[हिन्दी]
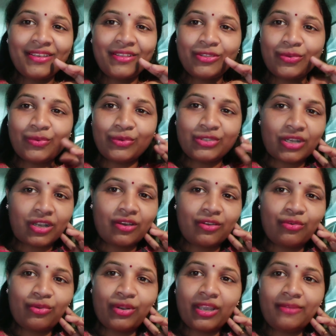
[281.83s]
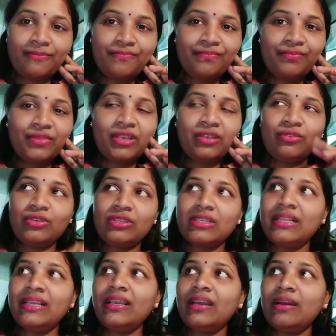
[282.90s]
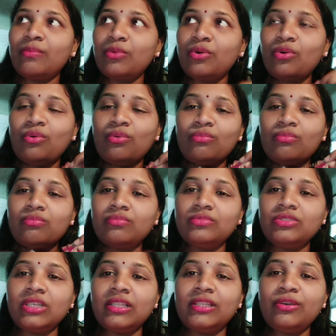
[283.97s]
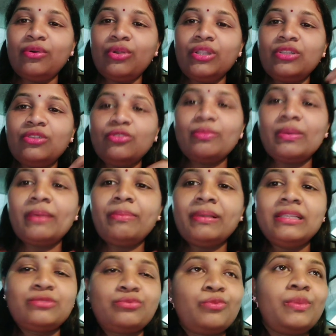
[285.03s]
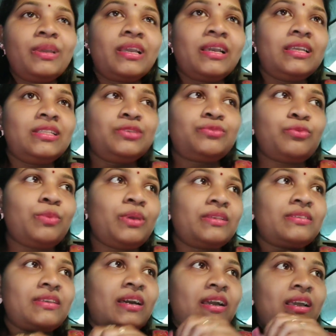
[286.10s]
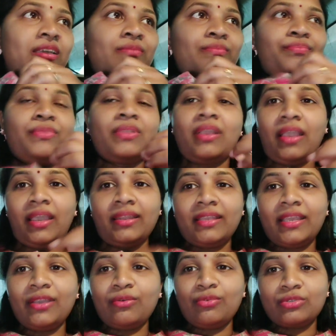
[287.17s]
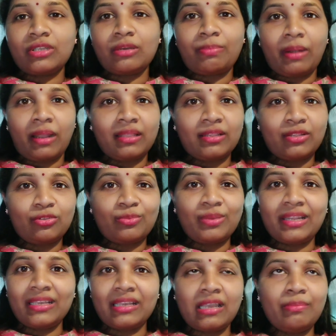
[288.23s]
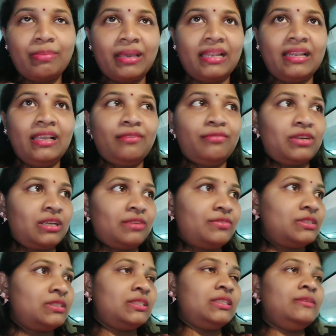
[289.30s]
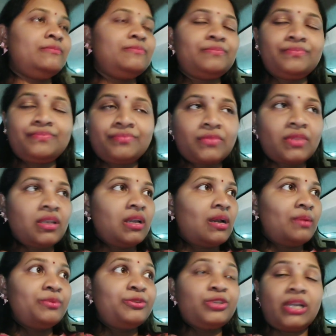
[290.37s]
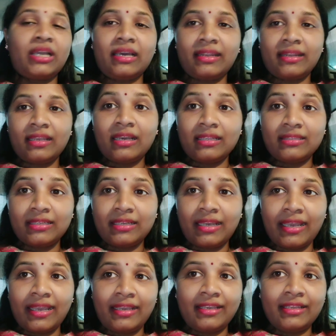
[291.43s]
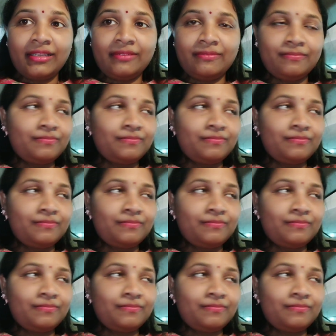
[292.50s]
तो वो चक्कर हो रहा है तो इसलिए हमको जल्दी हो रही थी तो मैं पहले स्विमिंग गई थी स्विमिंग से आ गई एंड यही कुर्ता पड़ा था तो मैंने यही पहन लिया फटाफट से अभी चेक करके आते हैं है कि नहीं